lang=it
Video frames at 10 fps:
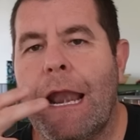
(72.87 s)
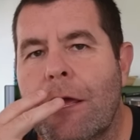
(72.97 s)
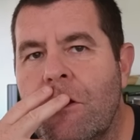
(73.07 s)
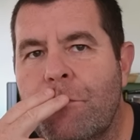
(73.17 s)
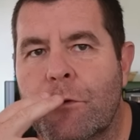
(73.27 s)

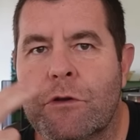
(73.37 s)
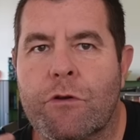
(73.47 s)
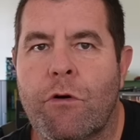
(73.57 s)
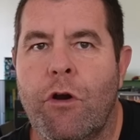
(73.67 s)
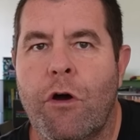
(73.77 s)
Allora, io il
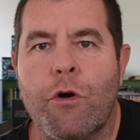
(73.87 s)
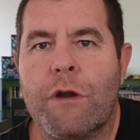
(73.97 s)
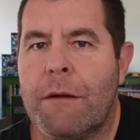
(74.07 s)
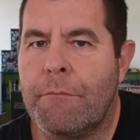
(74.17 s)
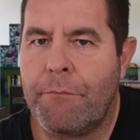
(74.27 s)
prodotto non l'ho
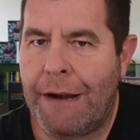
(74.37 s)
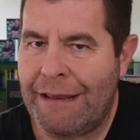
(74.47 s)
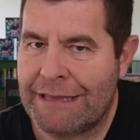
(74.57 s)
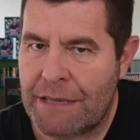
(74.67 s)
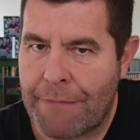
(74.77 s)
ancora
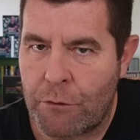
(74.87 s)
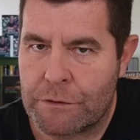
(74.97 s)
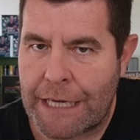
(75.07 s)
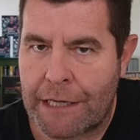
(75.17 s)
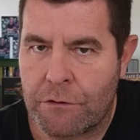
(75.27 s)
praticamente mai
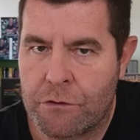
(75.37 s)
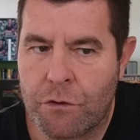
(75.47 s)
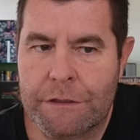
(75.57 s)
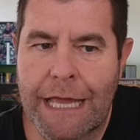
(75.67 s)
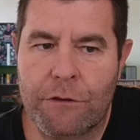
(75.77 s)
usato,
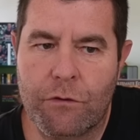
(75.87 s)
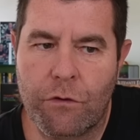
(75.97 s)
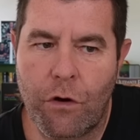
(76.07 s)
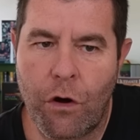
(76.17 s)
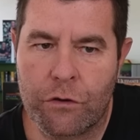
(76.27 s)

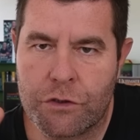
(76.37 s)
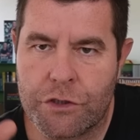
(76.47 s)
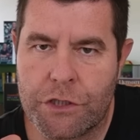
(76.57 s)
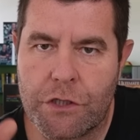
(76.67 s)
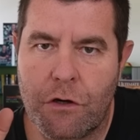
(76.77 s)
soltanto
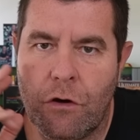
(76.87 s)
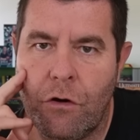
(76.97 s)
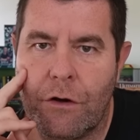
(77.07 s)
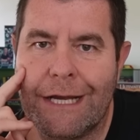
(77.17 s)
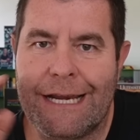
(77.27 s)
oggi
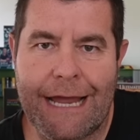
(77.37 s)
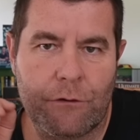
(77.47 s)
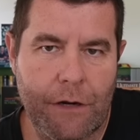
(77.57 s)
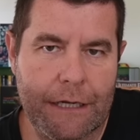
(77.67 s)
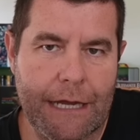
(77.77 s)
ho
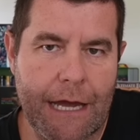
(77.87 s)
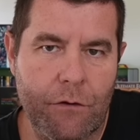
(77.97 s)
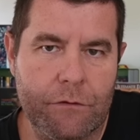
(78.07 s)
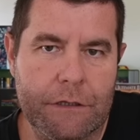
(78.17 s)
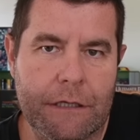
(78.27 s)
creato
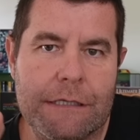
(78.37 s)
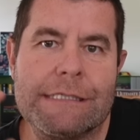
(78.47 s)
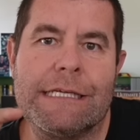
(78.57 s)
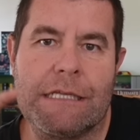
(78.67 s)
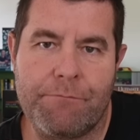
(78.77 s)
l'account,
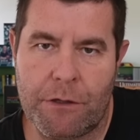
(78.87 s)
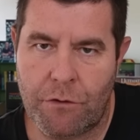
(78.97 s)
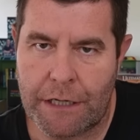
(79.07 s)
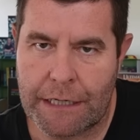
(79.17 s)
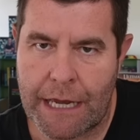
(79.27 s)
si è
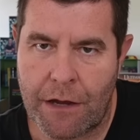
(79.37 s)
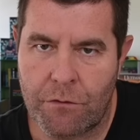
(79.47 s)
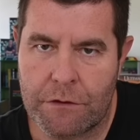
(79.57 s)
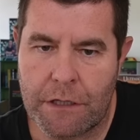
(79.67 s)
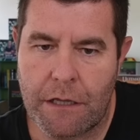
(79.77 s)
tappato
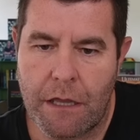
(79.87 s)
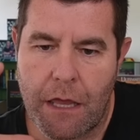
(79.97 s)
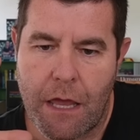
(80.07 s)
l'account